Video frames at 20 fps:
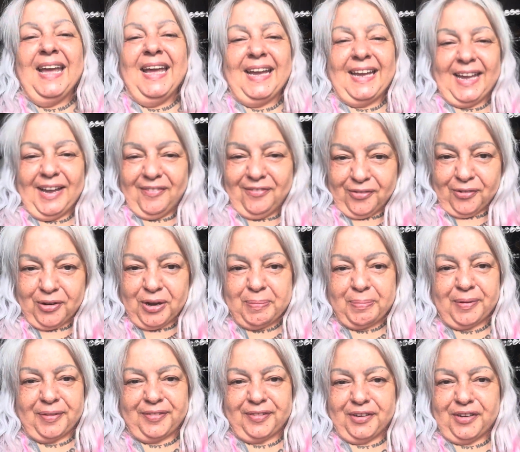che a voi
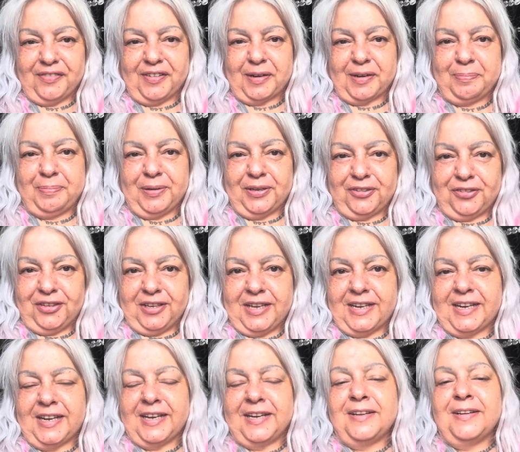possono far
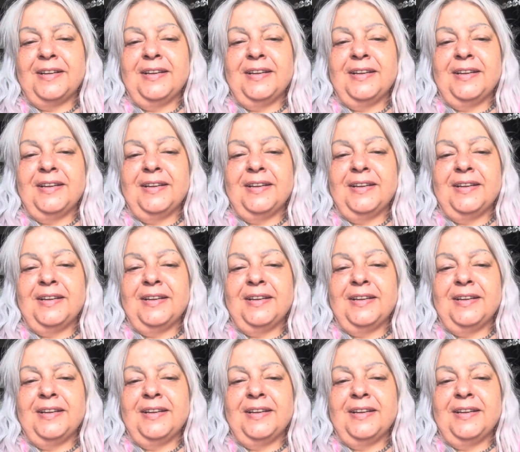piacere